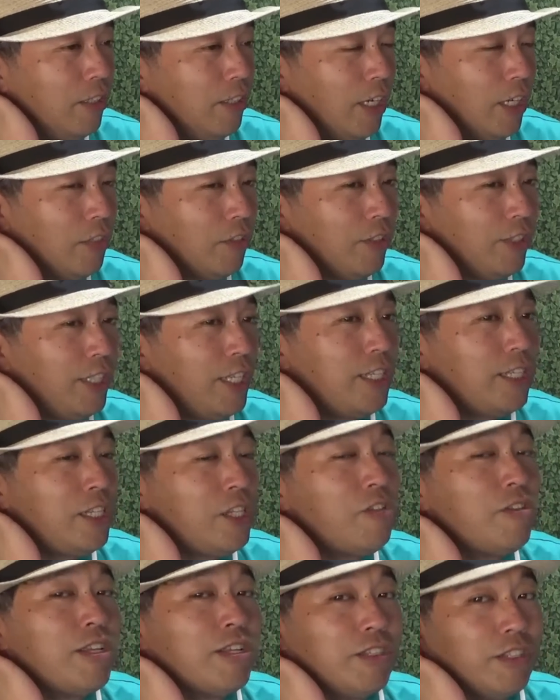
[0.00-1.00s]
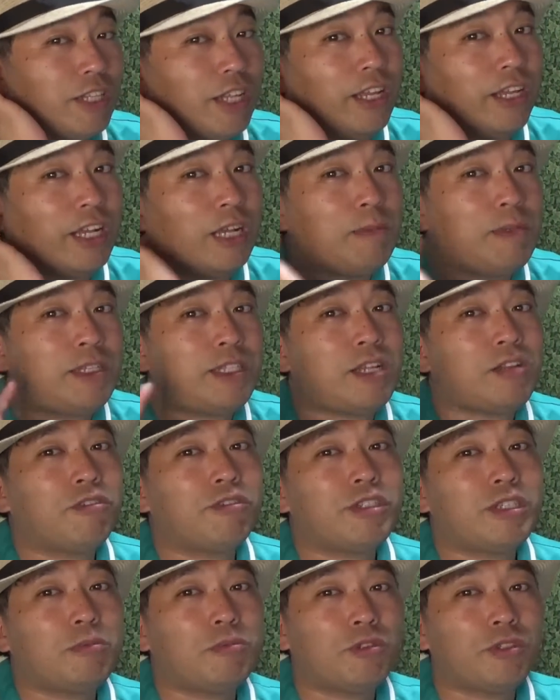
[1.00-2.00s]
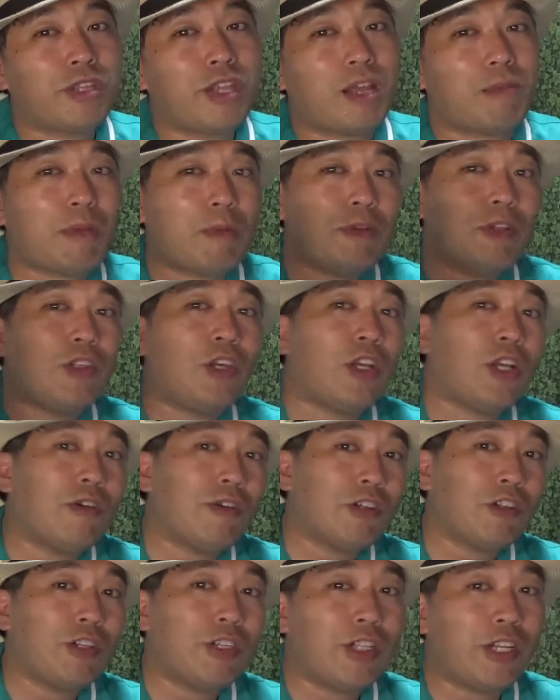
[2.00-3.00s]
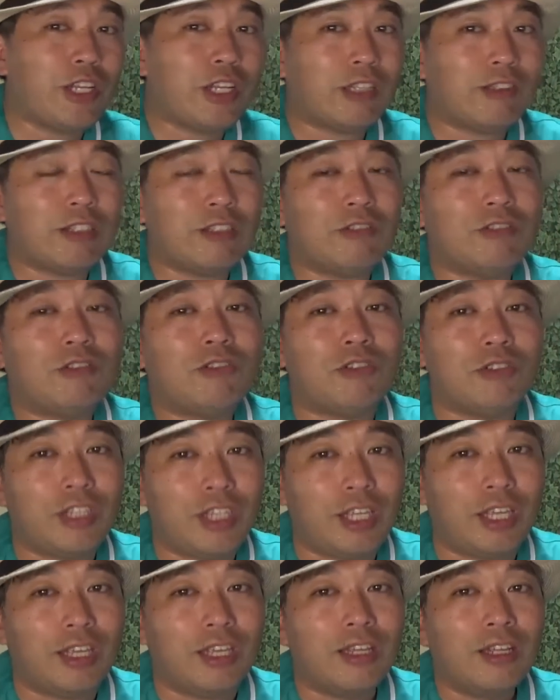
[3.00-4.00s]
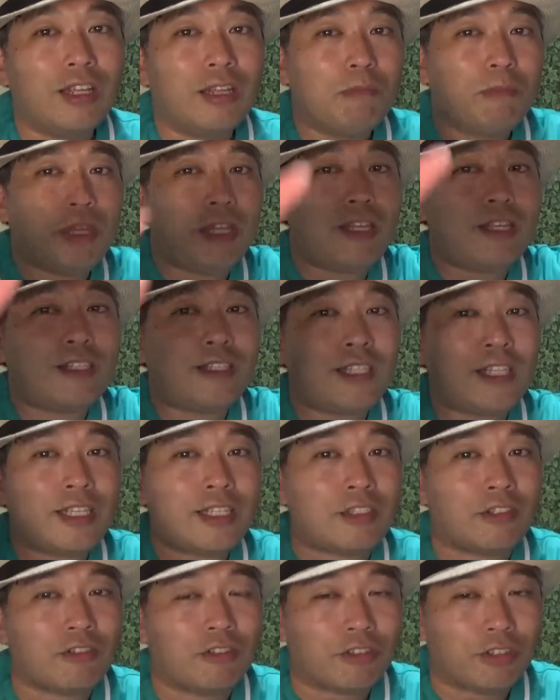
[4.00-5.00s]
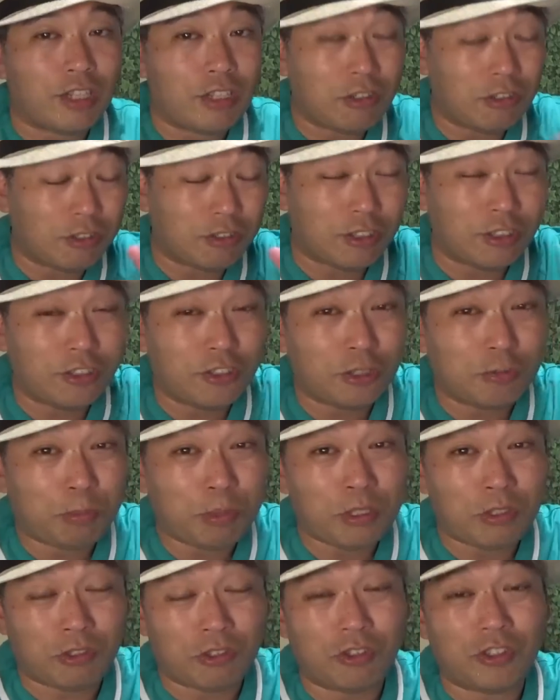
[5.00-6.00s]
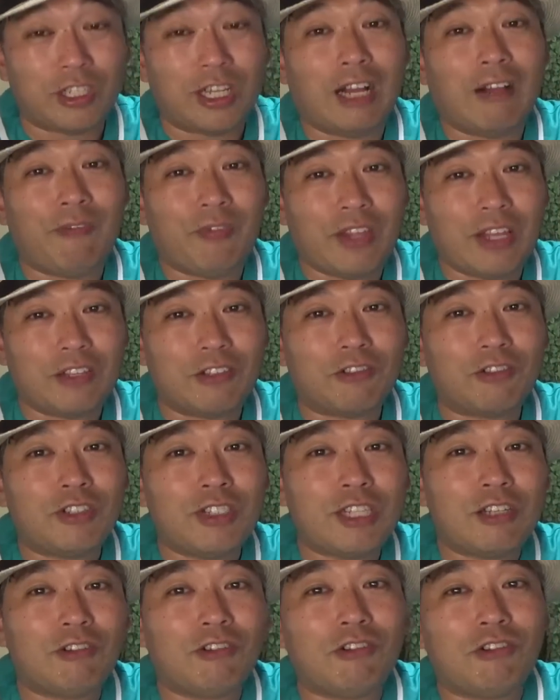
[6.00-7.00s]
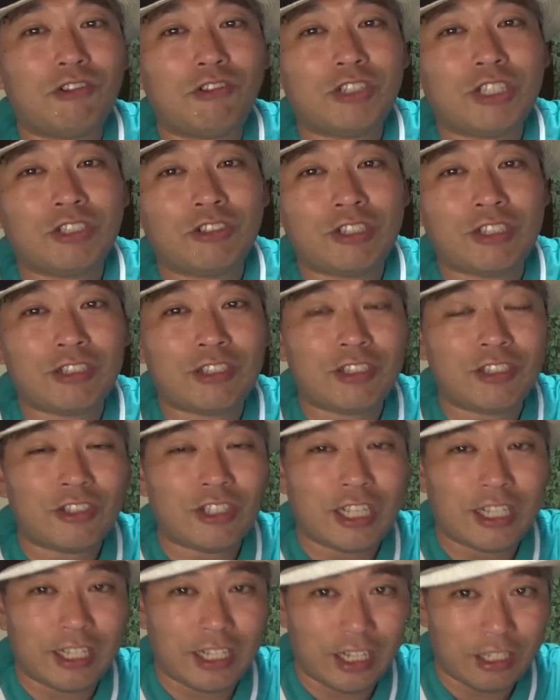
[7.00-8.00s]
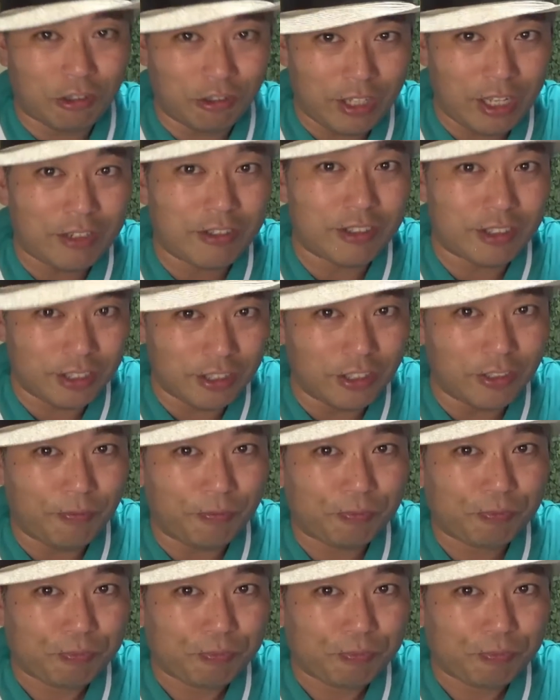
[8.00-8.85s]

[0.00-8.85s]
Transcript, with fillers: あとステージのですね上手と下手、まあ、右側と左側の方にメインステージの横にちょっと通路っぽいところがあってそこにこう1人ずつぐらいなら来れるんですよ